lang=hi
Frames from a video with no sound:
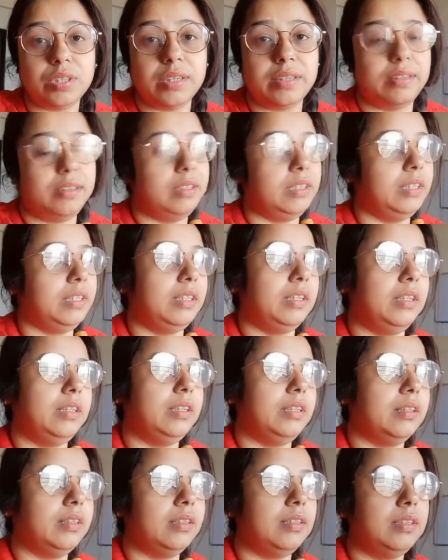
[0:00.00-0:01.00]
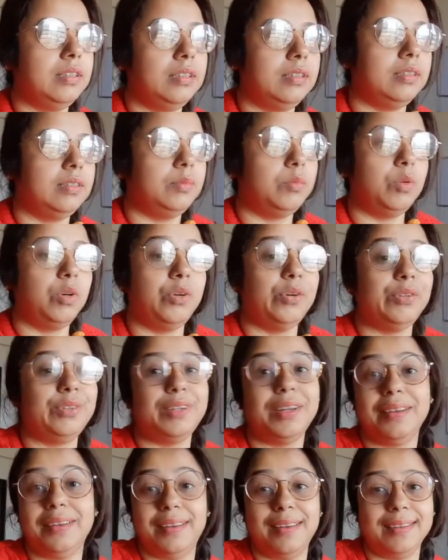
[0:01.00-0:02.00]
करने के लिए बहुत ठंड